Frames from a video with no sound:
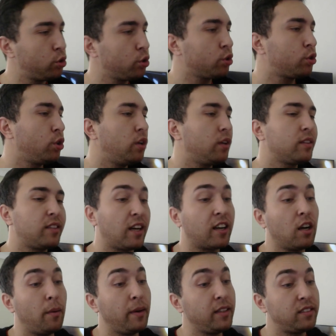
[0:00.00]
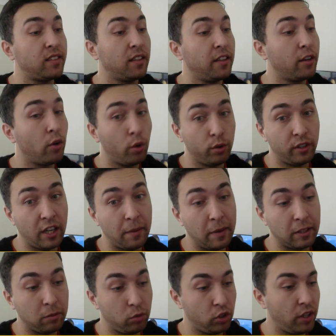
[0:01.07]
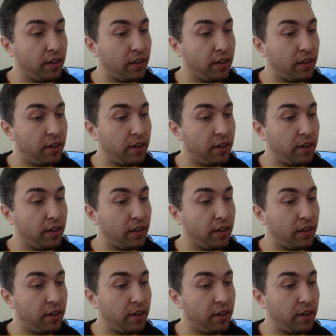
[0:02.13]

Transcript: Çünkü Takaba insanları öldüremezmiş.